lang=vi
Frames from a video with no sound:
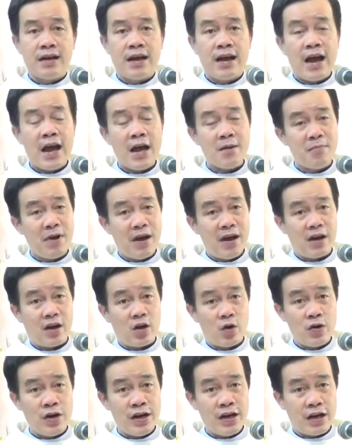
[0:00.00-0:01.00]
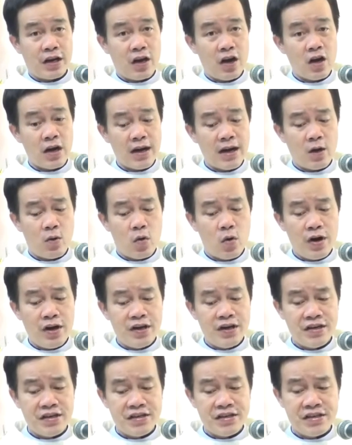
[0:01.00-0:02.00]
Hai bè rối này có cái
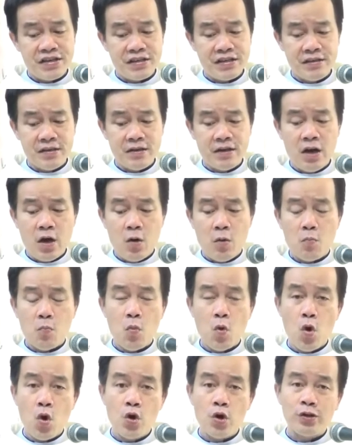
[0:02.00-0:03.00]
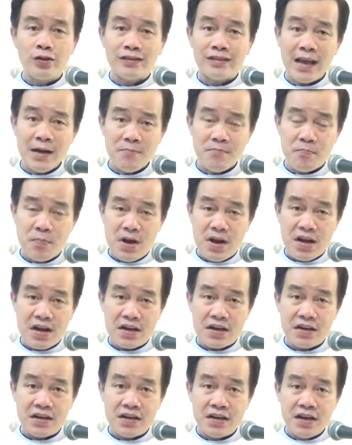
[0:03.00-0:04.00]
khuynh hướng muốn tách
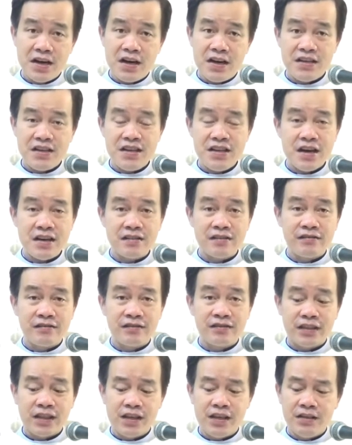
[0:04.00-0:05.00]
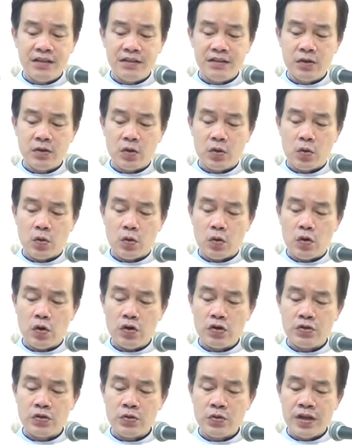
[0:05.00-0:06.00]
biệt nhân tính
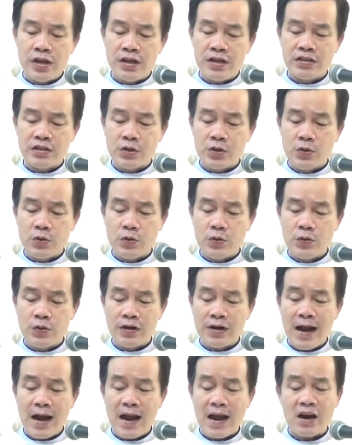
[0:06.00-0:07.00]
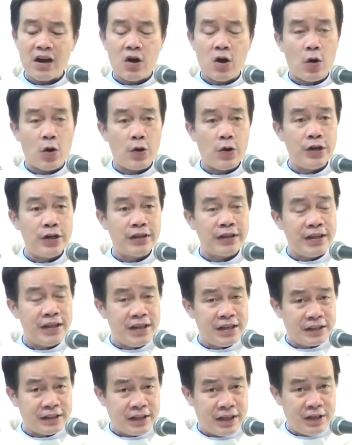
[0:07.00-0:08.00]
của Chúa Giêsu ra khỏi
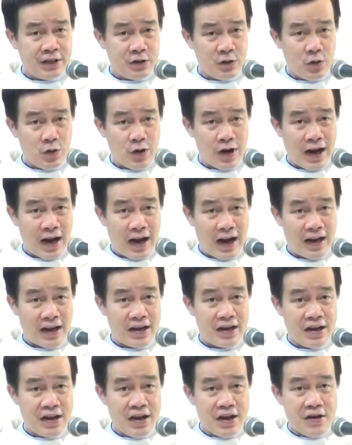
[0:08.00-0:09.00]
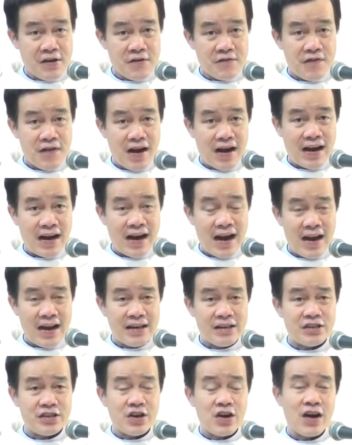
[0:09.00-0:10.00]
thiên tính của Ngài, và gán
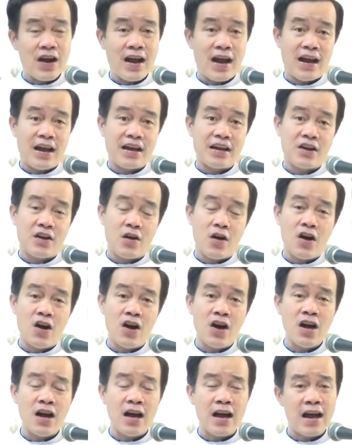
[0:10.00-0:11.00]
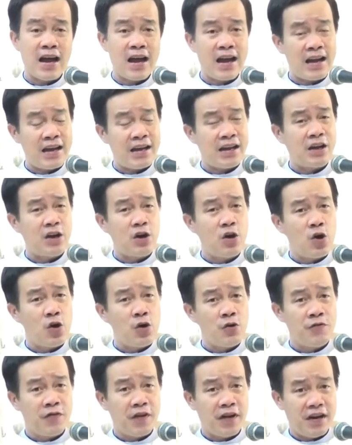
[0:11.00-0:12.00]
cho Ngài có hai
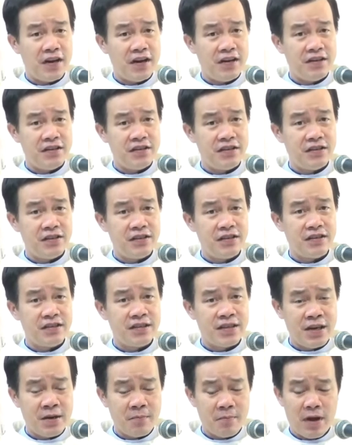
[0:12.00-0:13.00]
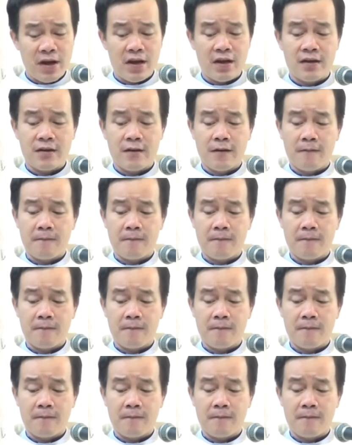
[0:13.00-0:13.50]
ngôi vị riêng biệt.